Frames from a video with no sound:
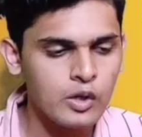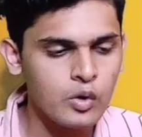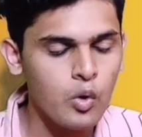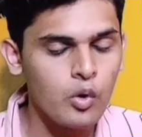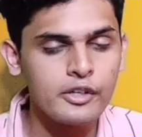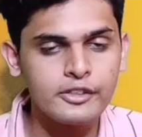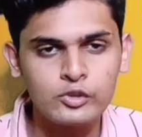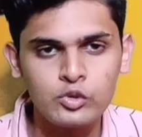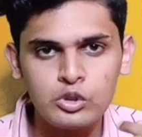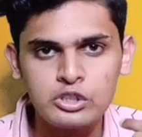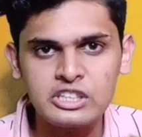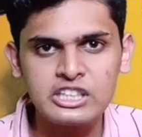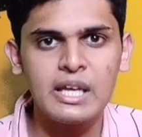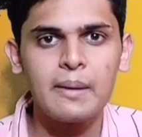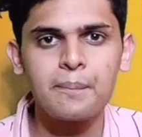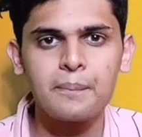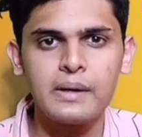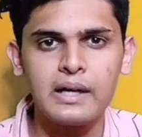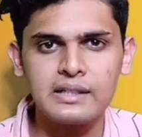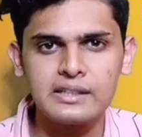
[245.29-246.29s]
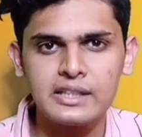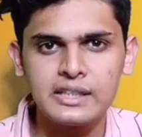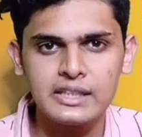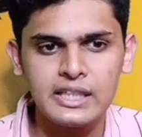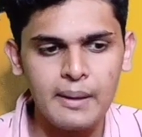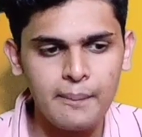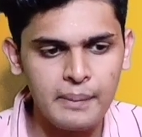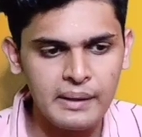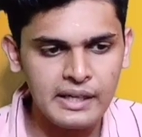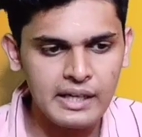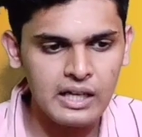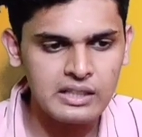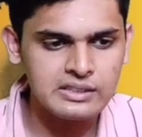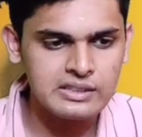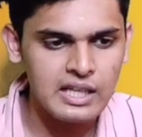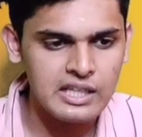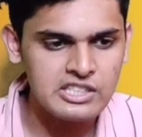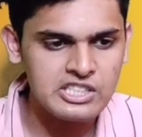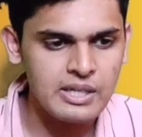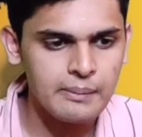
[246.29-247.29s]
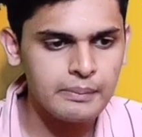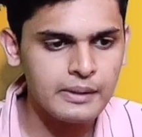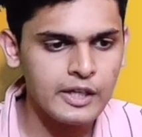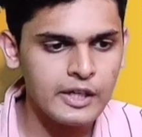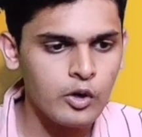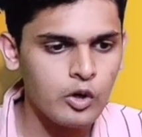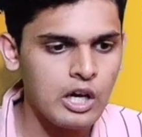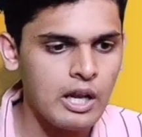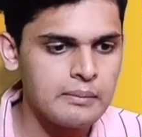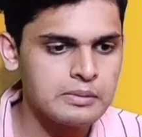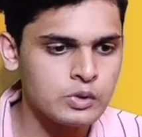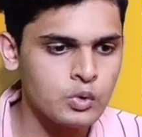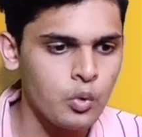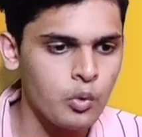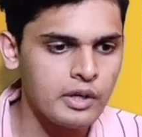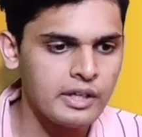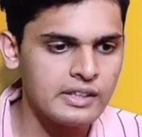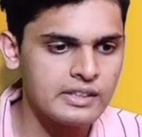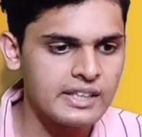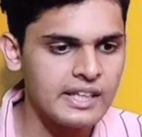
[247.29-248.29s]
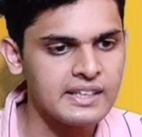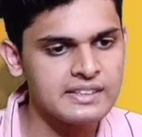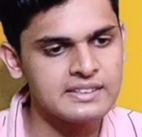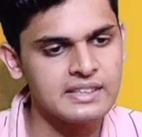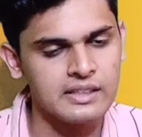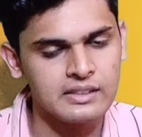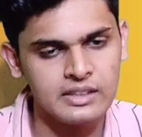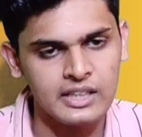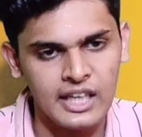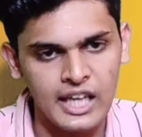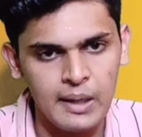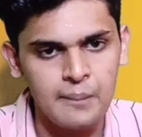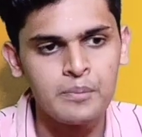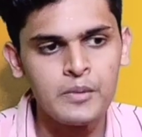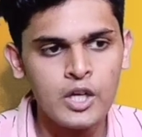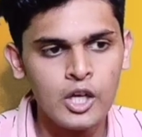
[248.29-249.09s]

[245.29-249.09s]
लोग इसको स्किप कर देते हैं पर एक आसान चैप्टर है और आप स्कोरिंग देख सकते हैं